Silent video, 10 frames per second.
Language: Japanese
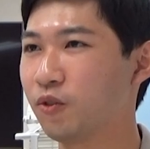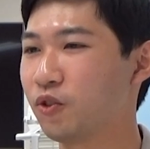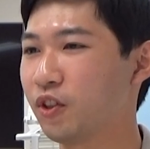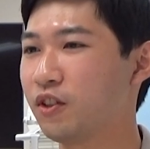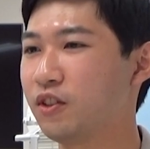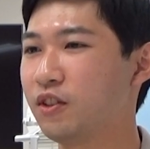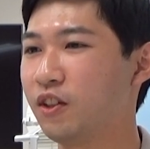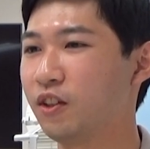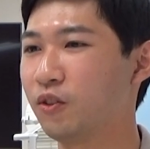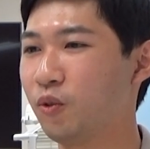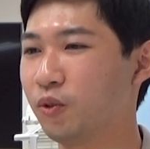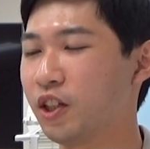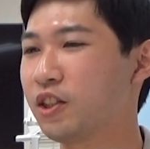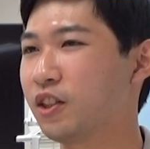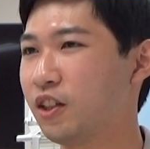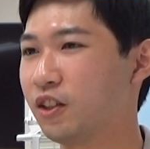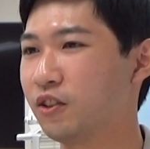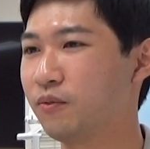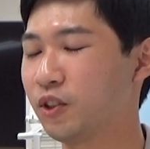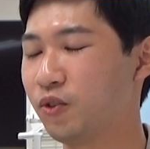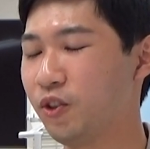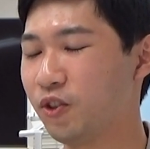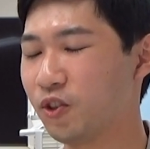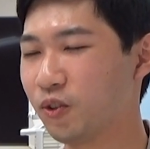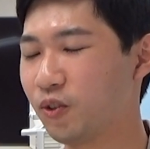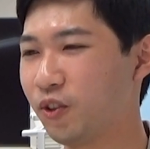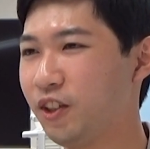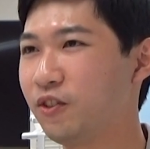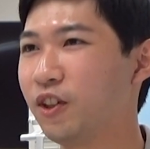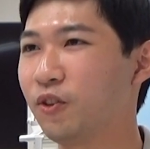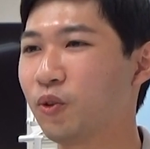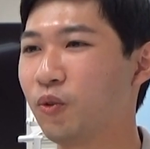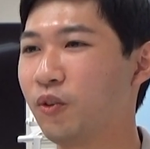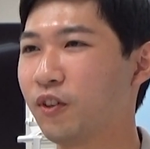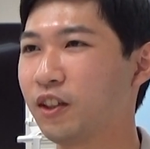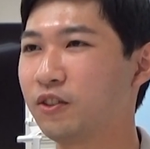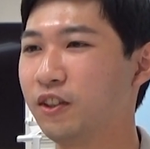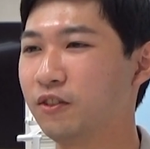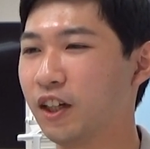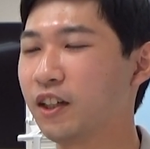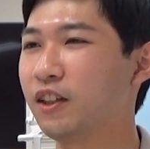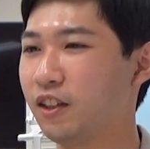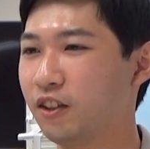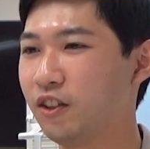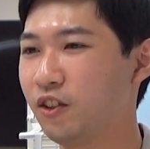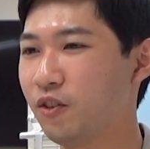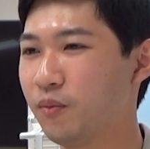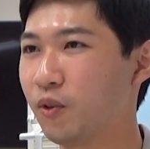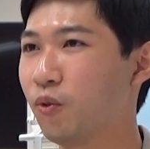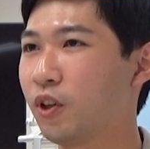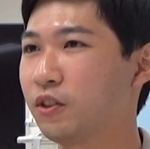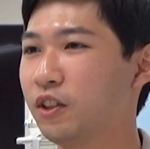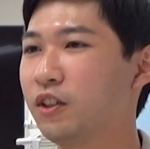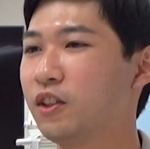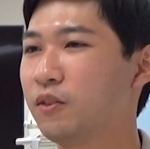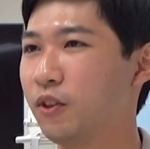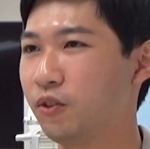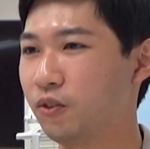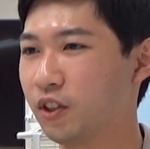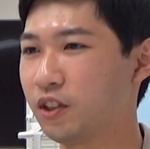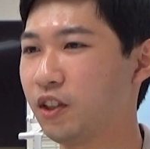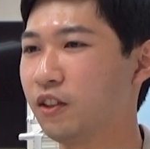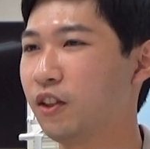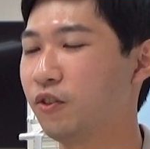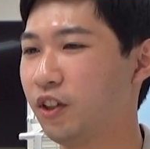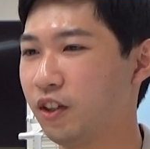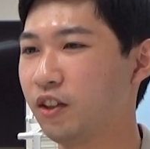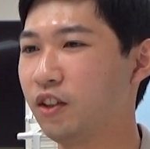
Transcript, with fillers: の受験生と同じか、まあ、それよりちょっといいぐらいの答案を書けるだけで、まあ、合格できてしまうような試験なので、